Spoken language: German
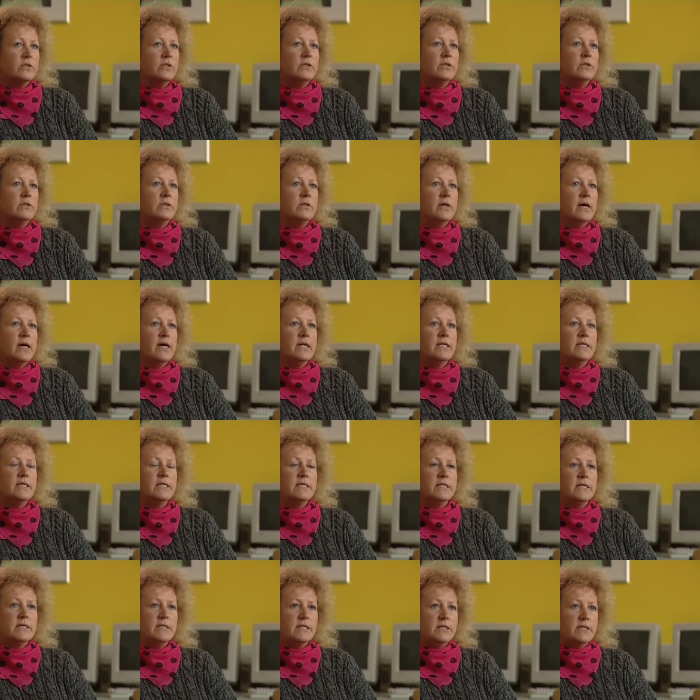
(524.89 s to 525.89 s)
äh, an
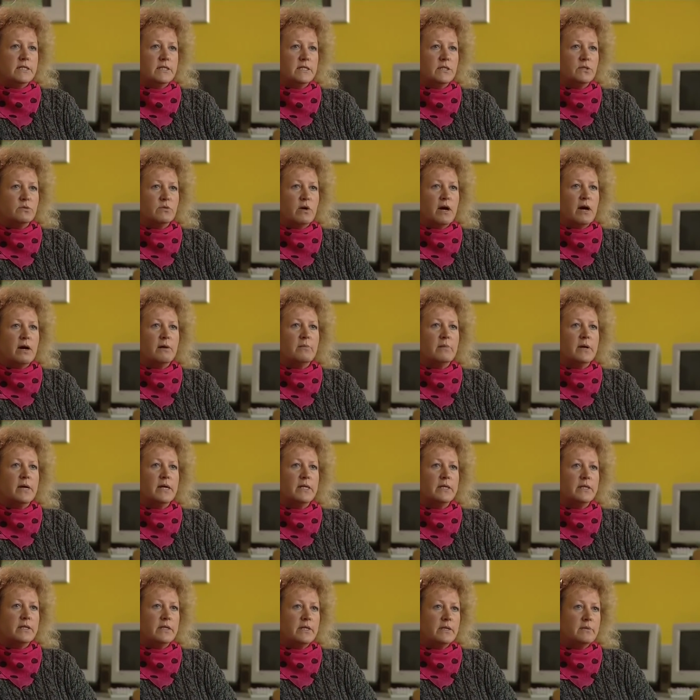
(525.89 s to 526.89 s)
dieser Idee zu
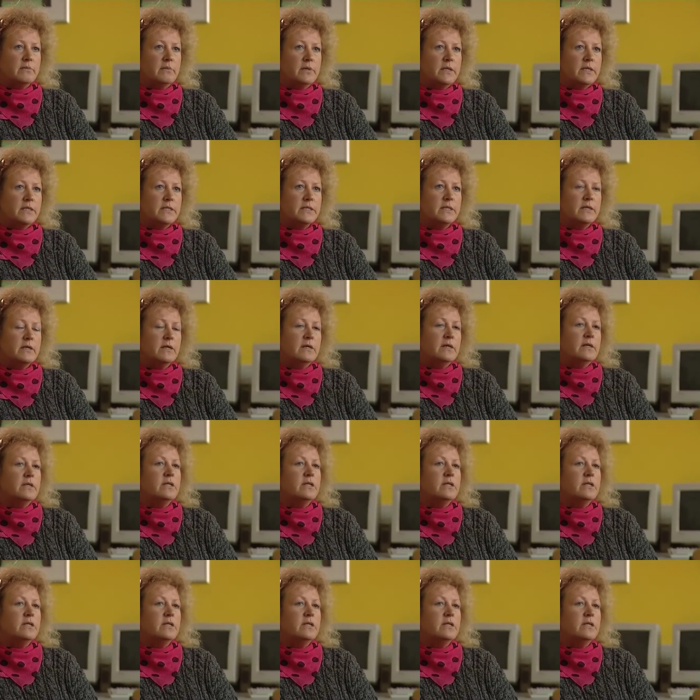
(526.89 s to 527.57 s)
arbeiten, nämlich